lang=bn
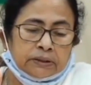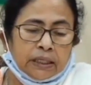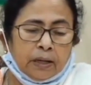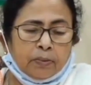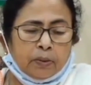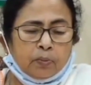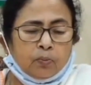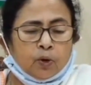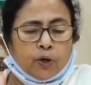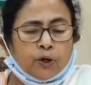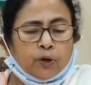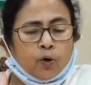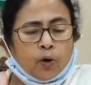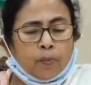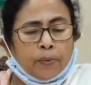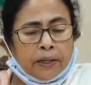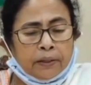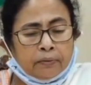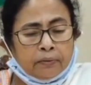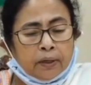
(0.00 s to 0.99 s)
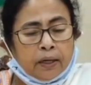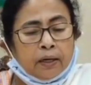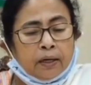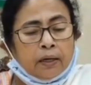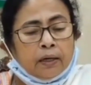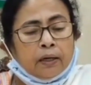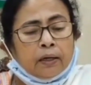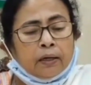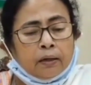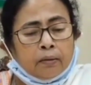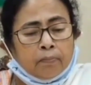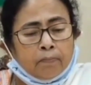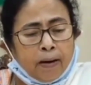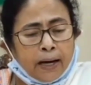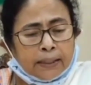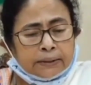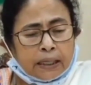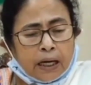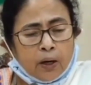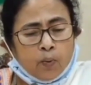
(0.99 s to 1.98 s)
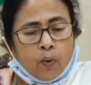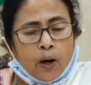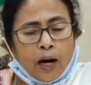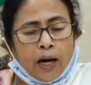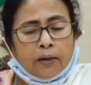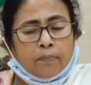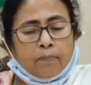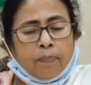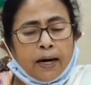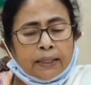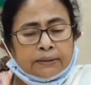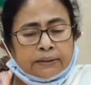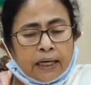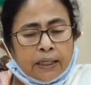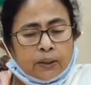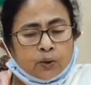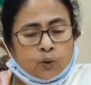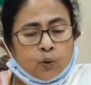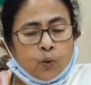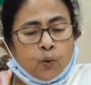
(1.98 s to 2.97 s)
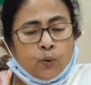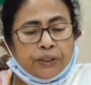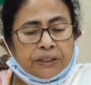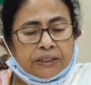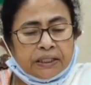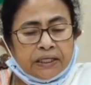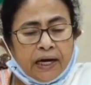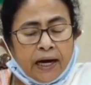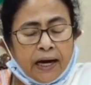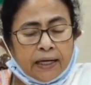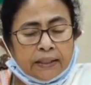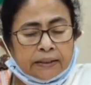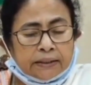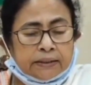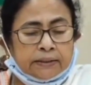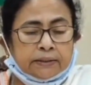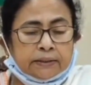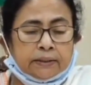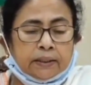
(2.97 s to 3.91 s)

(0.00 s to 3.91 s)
যেমন মনে করবেন ভাষা ওয়ান ভাষা টু ইতিহাস